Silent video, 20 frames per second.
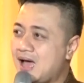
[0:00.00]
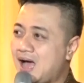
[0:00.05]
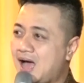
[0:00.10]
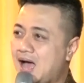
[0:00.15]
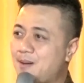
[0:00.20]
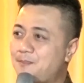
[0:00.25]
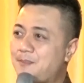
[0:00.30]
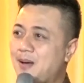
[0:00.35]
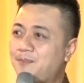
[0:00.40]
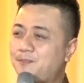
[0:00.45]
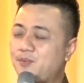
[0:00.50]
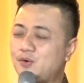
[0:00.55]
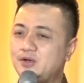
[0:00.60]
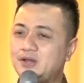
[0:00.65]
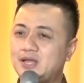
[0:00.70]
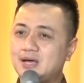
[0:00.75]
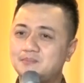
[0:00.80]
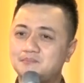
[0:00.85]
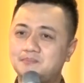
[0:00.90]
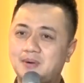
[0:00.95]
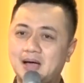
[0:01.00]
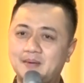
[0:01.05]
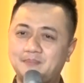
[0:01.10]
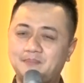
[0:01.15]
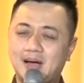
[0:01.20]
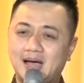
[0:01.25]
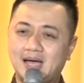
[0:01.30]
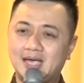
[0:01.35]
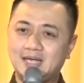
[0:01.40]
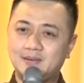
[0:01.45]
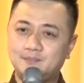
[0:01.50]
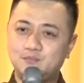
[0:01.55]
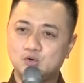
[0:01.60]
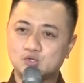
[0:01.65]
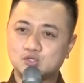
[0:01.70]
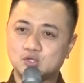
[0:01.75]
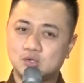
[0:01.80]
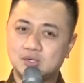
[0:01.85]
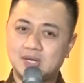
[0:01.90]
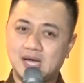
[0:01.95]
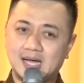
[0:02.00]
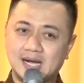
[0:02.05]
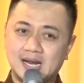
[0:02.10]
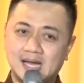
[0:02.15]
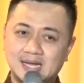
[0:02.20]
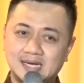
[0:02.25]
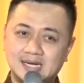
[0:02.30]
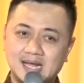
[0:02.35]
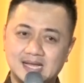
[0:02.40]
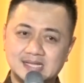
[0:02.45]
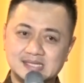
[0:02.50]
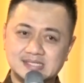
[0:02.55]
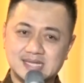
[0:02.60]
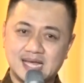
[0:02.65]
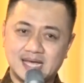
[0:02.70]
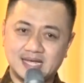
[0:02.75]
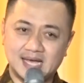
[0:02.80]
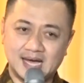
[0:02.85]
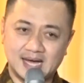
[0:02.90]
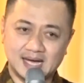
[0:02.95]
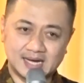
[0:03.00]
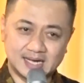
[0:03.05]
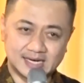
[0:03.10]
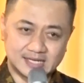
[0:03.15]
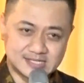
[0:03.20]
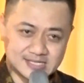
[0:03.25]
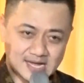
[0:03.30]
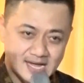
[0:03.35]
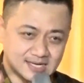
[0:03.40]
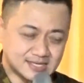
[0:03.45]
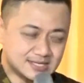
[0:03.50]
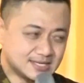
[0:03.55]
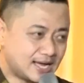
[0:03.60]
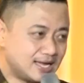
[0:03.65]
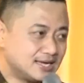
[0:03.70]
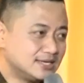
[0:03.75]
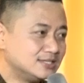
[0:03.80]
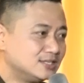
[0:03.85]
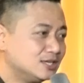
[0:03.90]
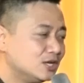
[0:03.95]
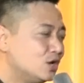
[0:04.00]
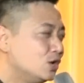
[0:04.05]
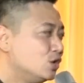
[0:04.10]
apapun yang Bapak, Ibu, Saudara, dan saya kerjakan,